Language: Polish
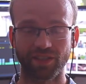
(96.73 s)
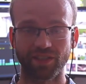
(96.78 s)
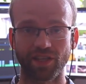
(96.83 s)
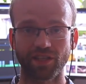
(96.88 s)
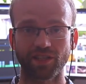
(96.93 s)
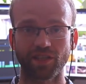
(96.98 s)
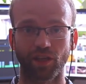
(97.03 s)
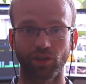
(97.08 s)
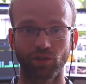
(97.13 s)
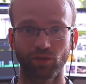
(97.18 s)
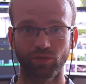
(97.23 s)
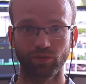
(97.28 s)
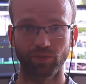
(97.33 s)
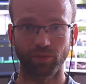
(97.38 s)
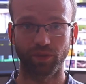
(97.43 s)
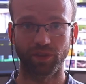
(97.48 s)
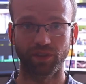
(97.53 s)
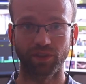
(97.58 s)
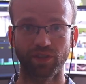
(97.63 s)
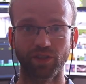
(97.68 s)

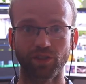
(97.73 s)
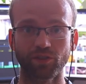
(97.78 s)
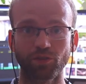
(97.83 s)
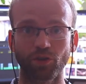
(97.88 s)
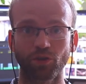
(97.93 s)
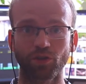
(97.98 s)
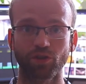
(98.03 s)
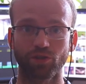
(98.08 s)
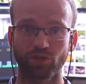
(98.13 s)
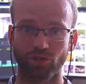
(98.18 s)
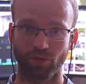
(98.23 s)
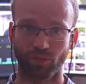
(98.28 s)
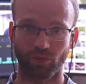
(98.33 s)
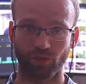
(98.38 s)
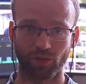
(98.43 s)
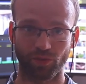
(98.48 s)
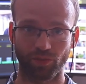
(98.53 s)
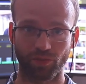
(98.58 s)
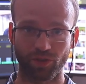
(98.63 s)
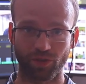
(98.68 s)
zastanówmy, co jeszcze
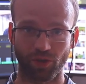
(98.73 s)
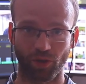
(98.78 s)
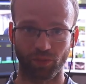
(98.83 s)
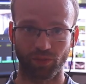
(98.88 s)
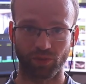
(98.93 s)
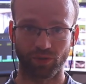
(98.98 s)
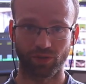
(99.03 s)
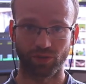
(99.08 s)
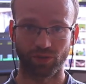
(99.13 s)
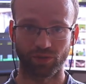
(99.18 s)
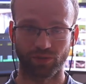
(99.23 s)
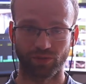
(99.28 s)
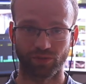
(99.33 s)
możemy zrobić.